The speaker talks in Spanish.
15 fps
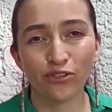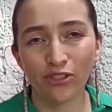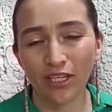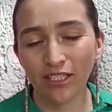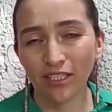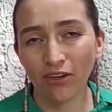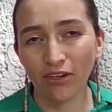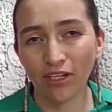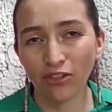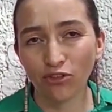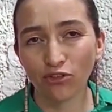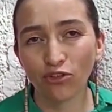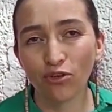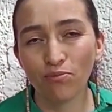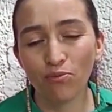Ustedes saben que
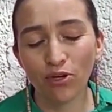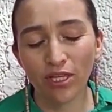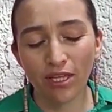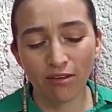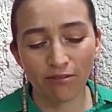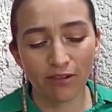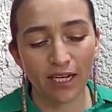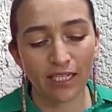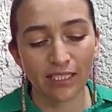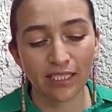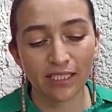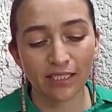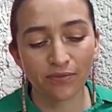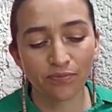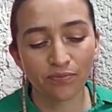yo soy muy de
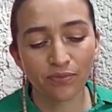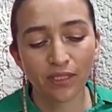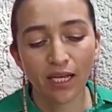frases